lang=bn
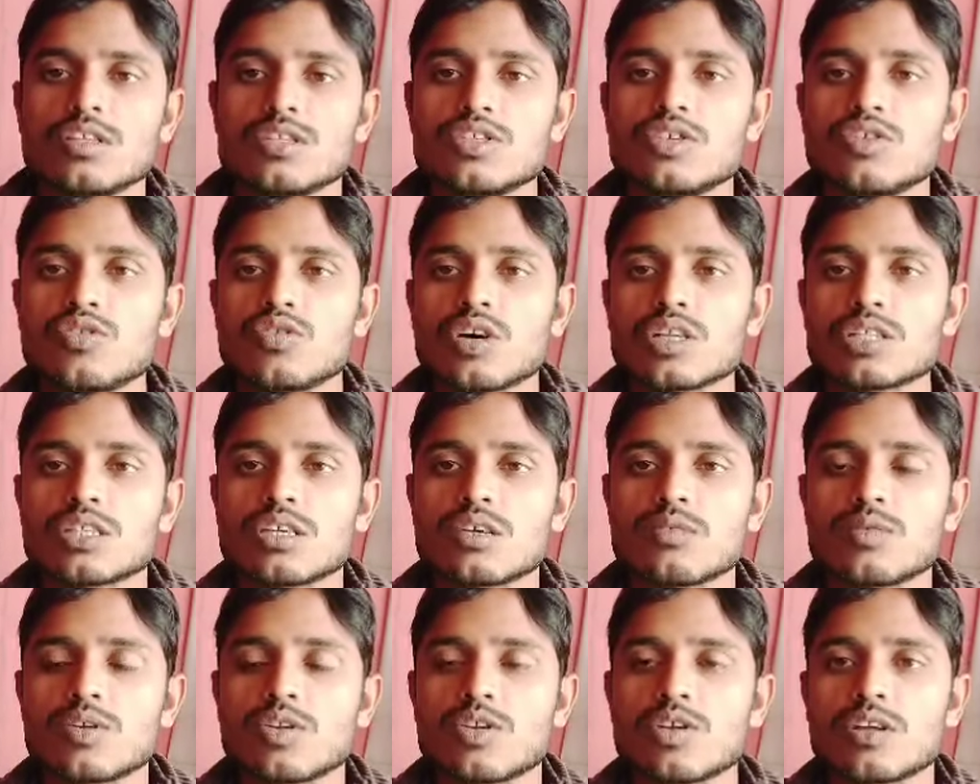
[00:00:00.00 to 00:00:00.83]
জিরো ওয়ান
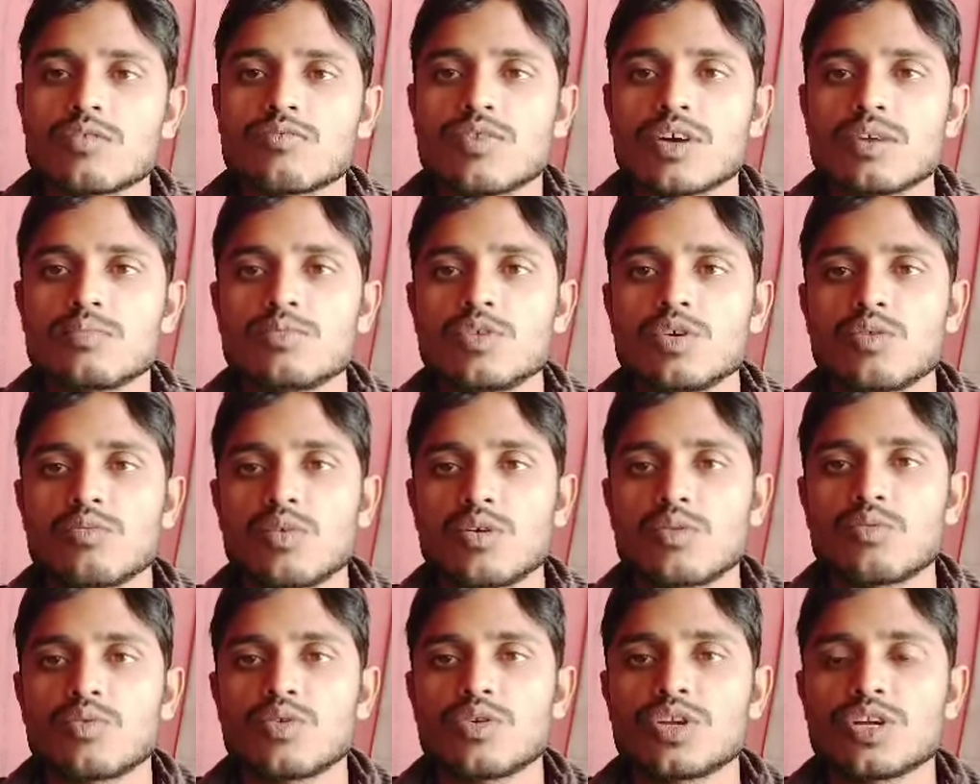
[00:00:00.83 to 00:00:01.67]
সেভেন ওয়ান ফাইভ
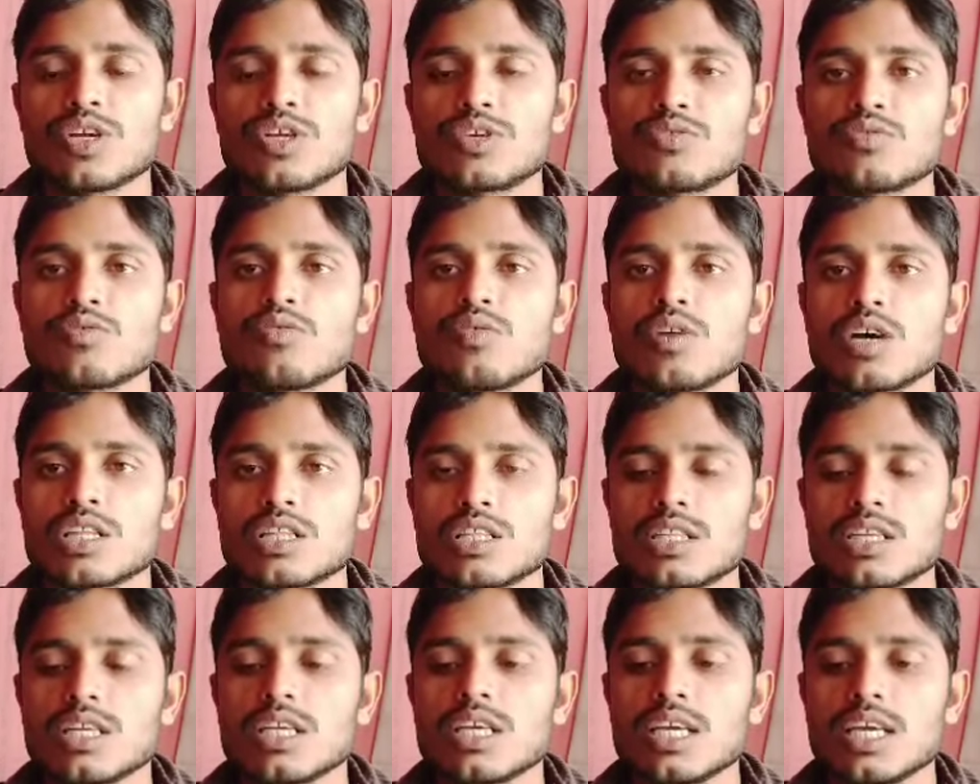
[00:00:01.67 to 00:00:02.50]
ডবল ফোর এইট টু ওয়ান
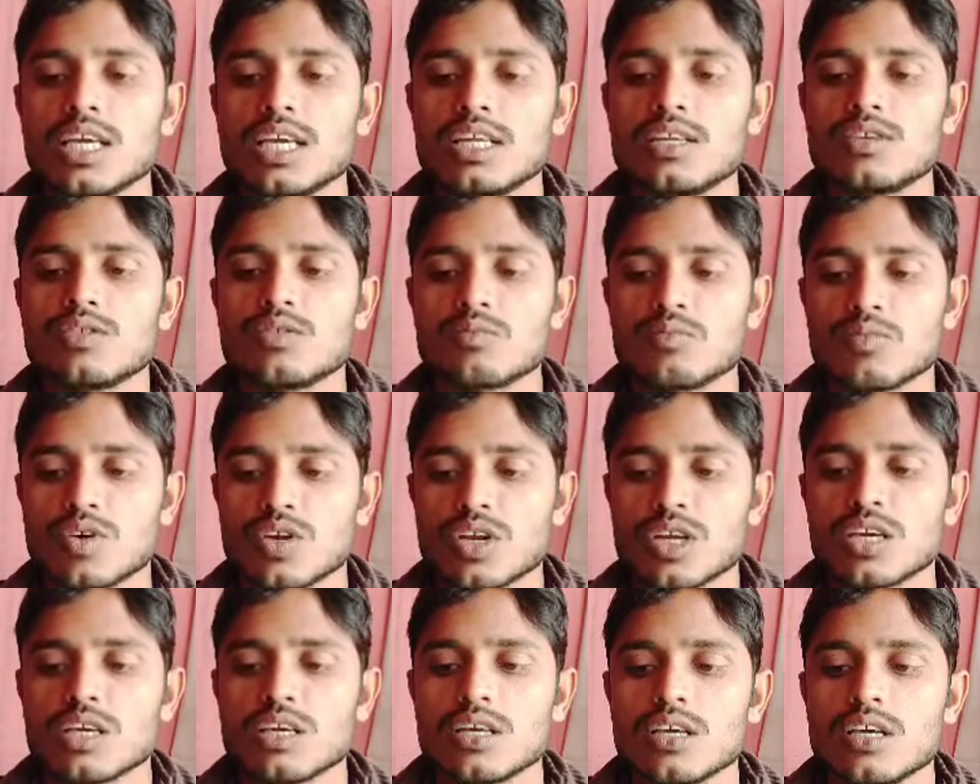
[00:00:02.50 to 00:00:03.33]
থ্রি এই
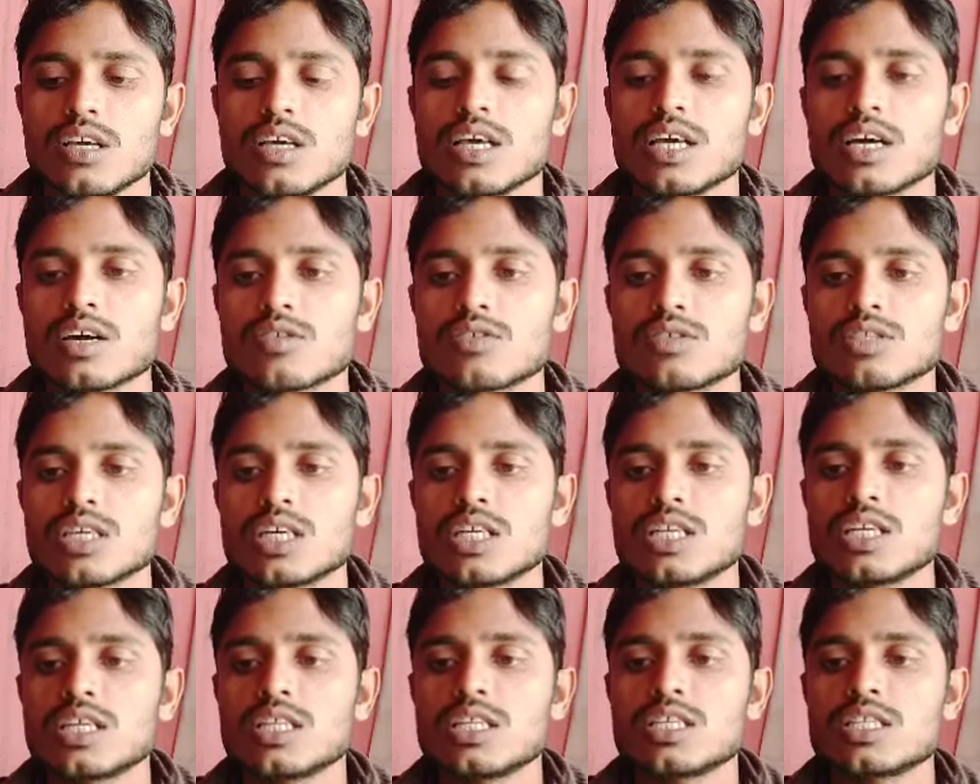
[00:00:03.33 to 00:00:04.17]
নম্বরে এখন
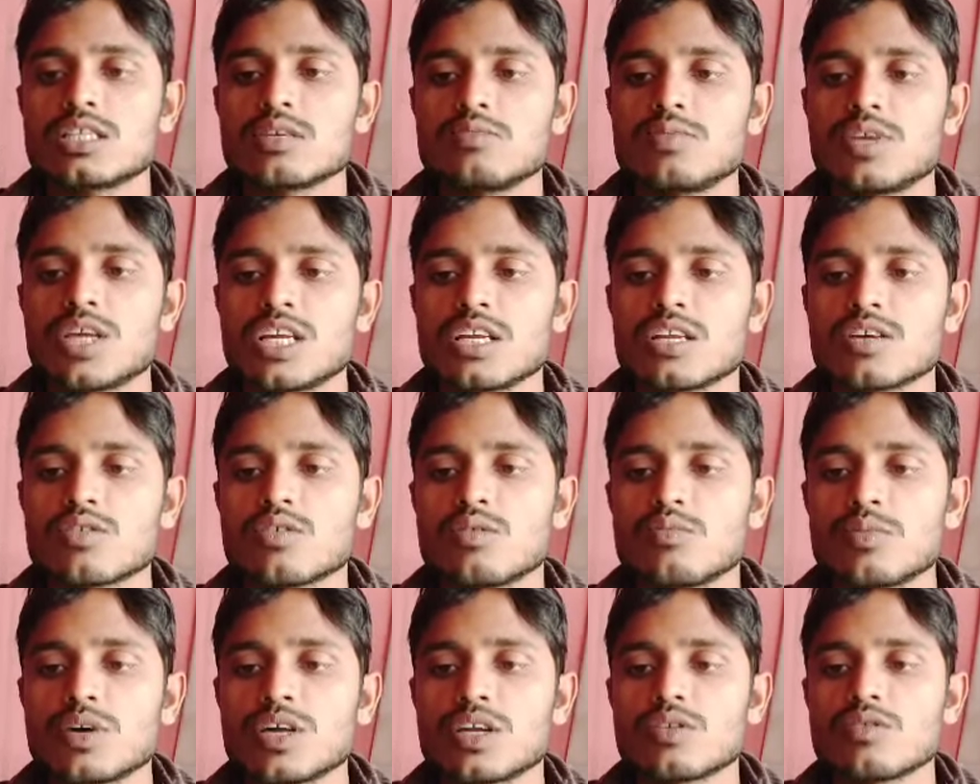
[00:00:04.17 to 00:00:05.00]
জানিয়ে দিচ্ছি ব্র্যান্ডের
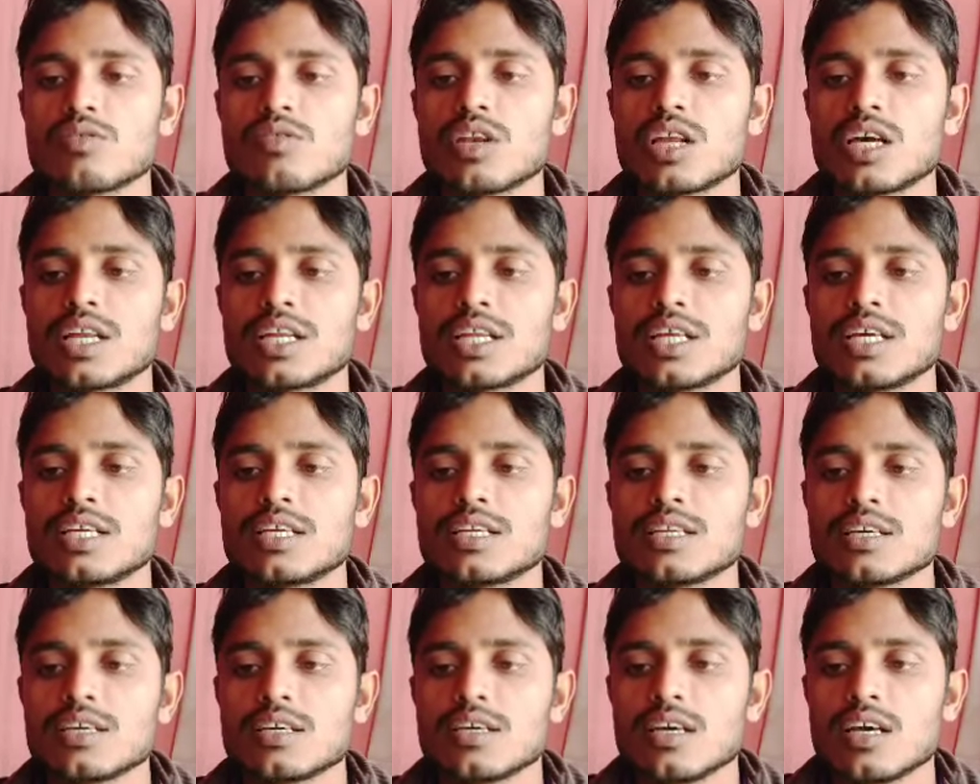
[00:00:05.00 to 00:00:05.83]
কোম্পানিগুলোর রেট
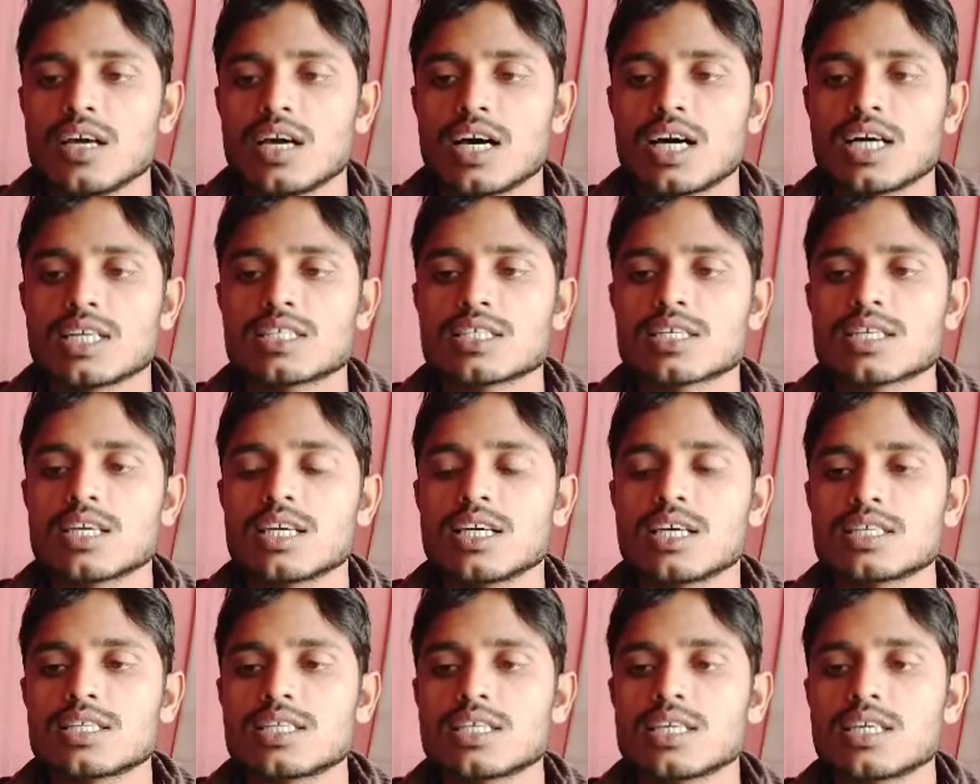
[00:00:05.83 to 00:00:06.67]
আজকে
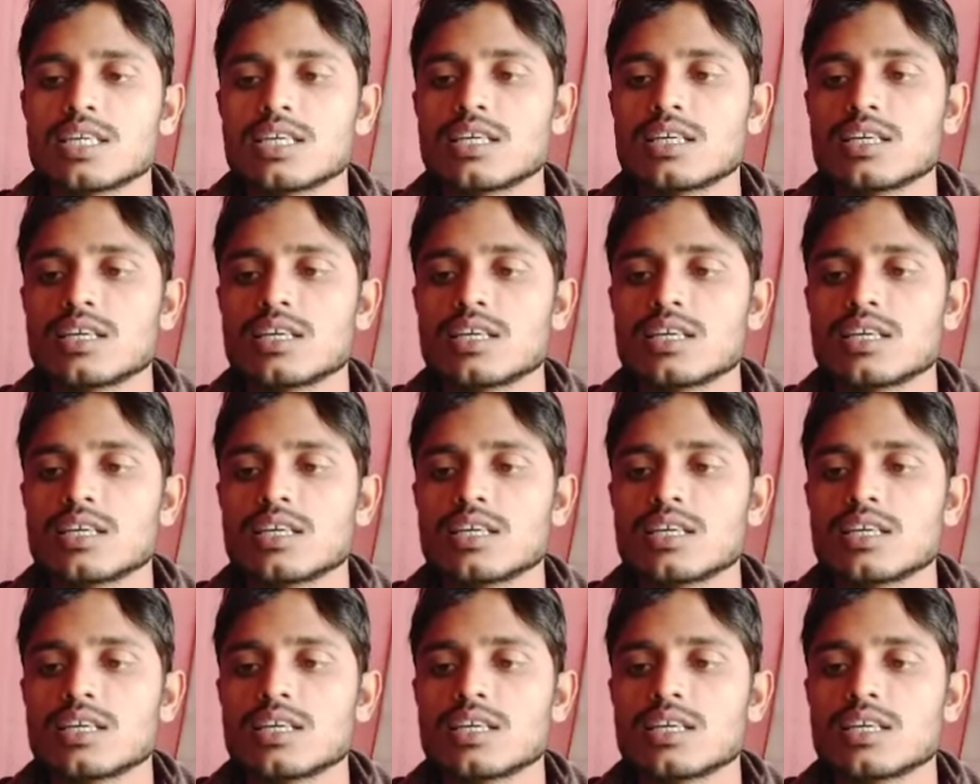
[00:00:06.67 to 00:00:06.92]
আছে